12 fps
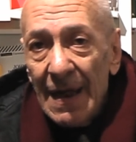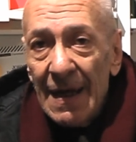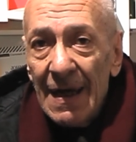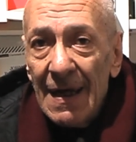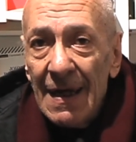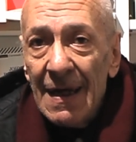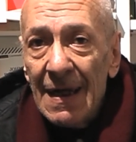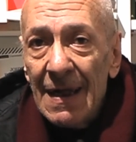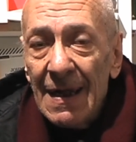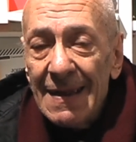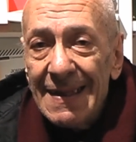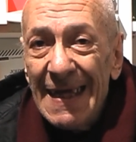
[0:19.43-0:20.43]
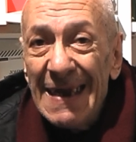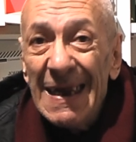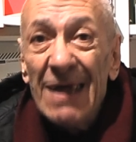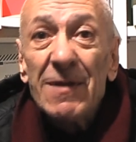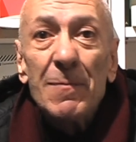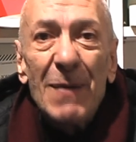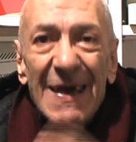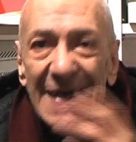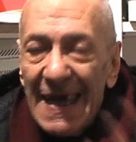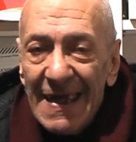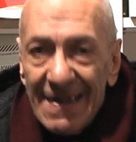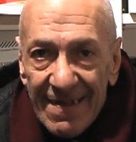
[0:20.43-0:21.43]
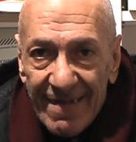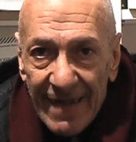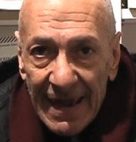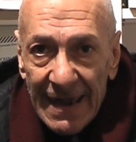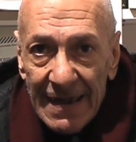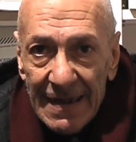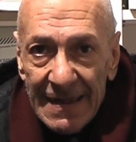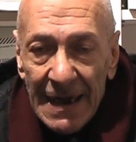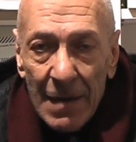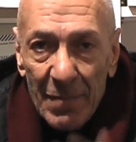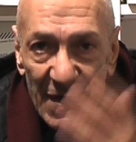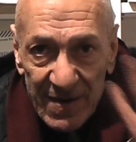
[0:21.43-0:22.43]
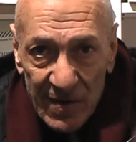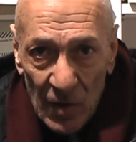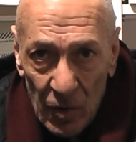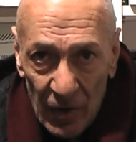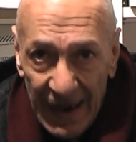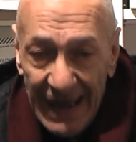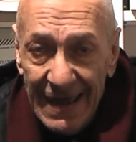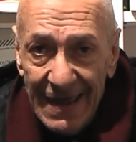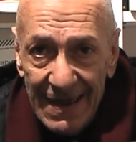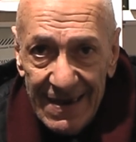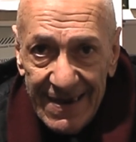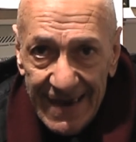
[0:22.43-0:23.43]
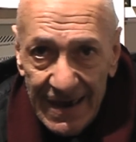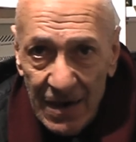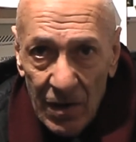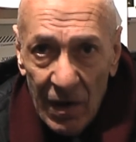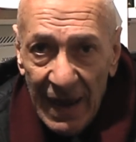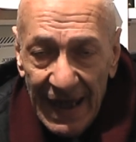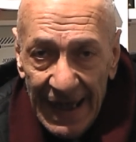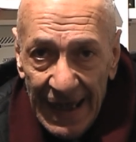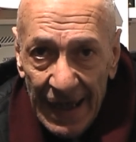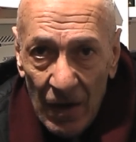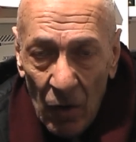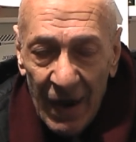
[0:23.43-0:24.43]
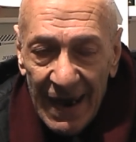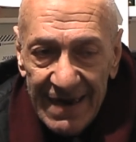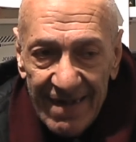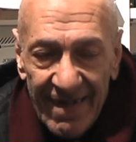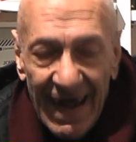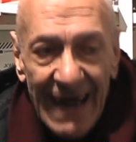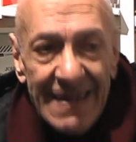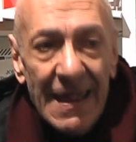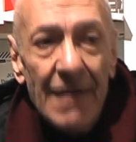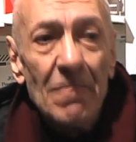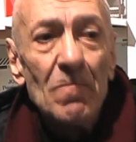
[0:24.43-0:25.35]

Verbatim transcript: eh, delle esperienze delle persone singole e organizzate